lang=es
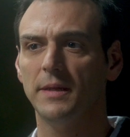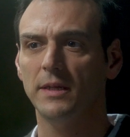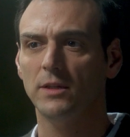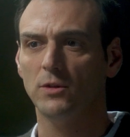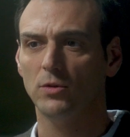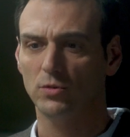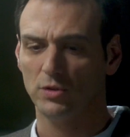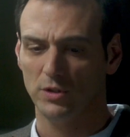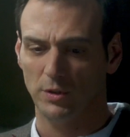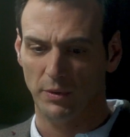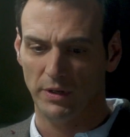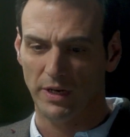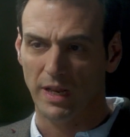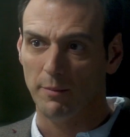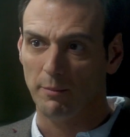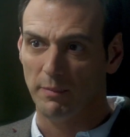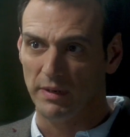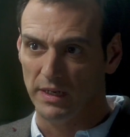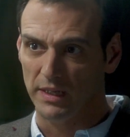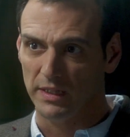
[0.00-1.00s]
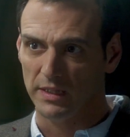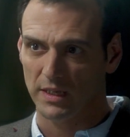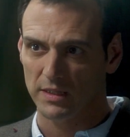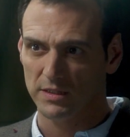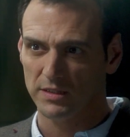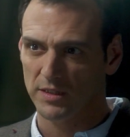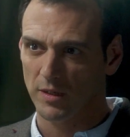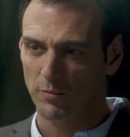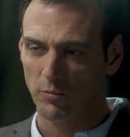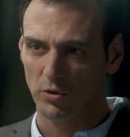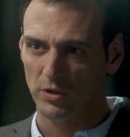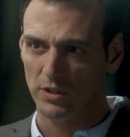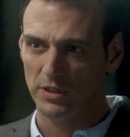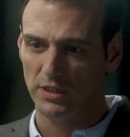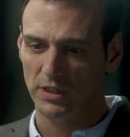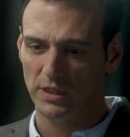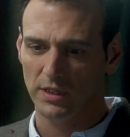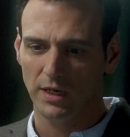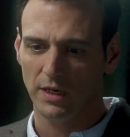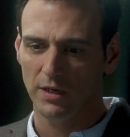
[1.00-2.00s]
de esto, si bien hay militancia
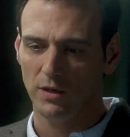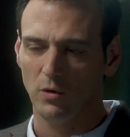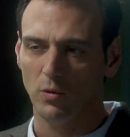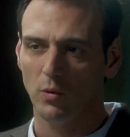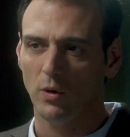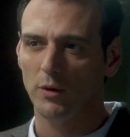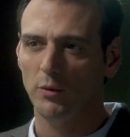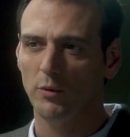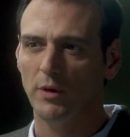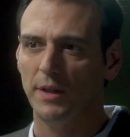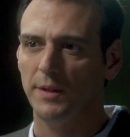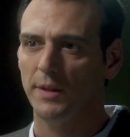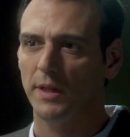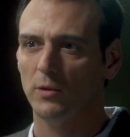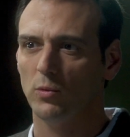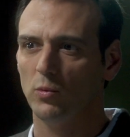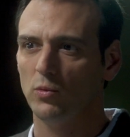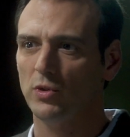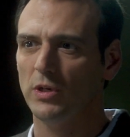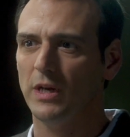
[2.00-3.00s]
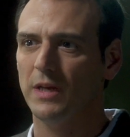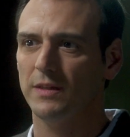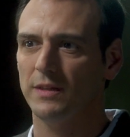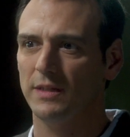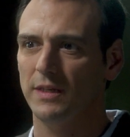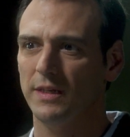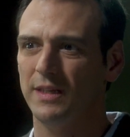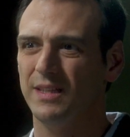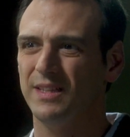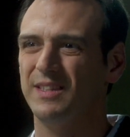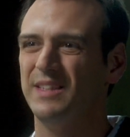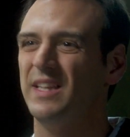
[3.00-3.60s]
política, no hay una idea tuya de